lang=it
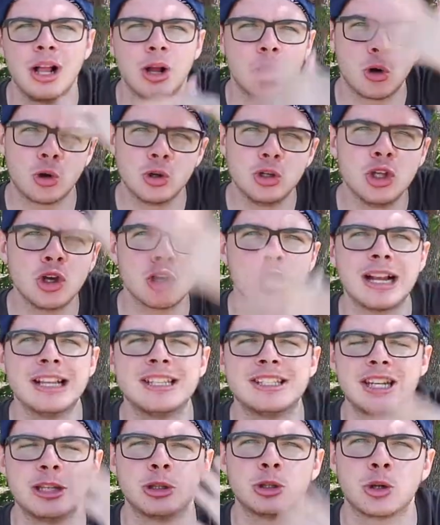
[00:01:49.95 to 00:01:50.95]
con io al
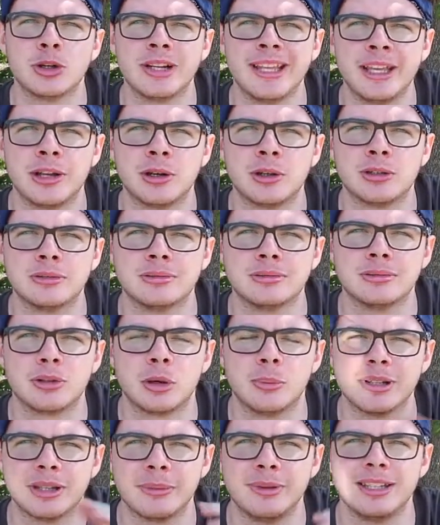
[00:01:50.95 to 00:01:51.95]
centro nero,
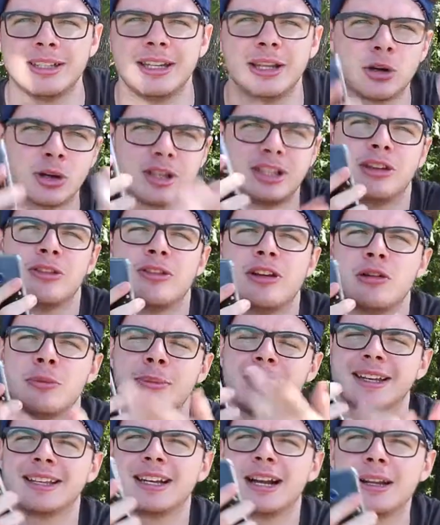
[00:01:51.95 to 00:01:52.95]
completamente nero che tengo in,
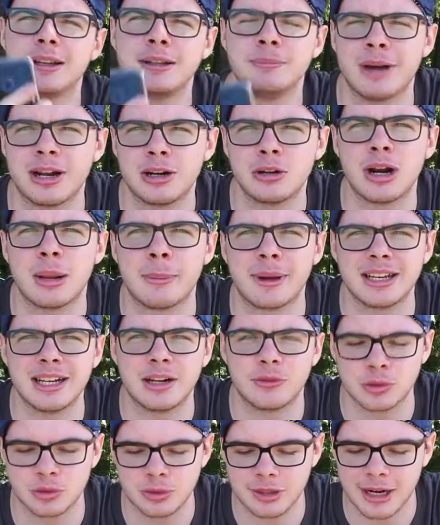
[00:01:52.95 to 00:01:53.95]
macchina, in mano la
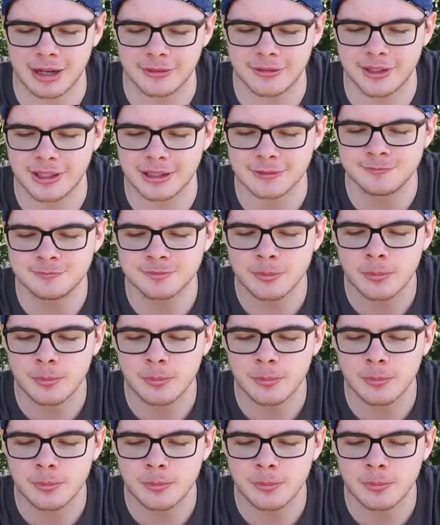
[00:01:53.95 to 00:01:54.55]
macchina fotografica